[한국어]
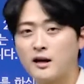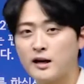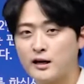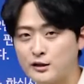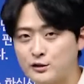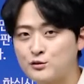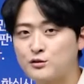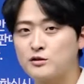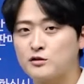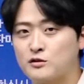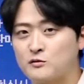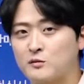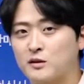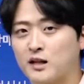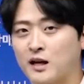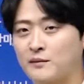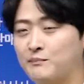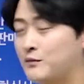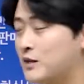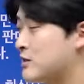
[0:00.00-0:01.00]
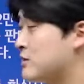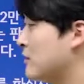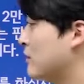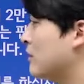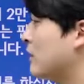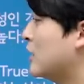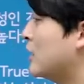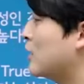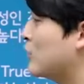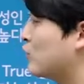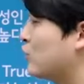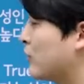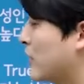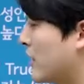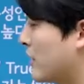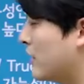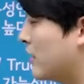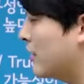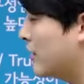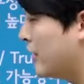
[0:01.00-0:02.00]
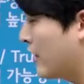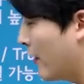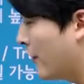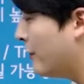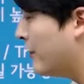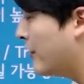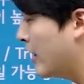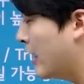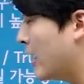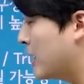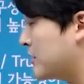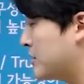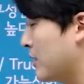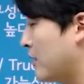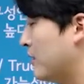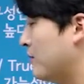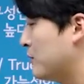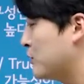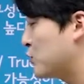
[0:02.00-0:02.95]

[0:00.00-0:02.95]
할 수 있습니다. 그래서 두 개를 연계해서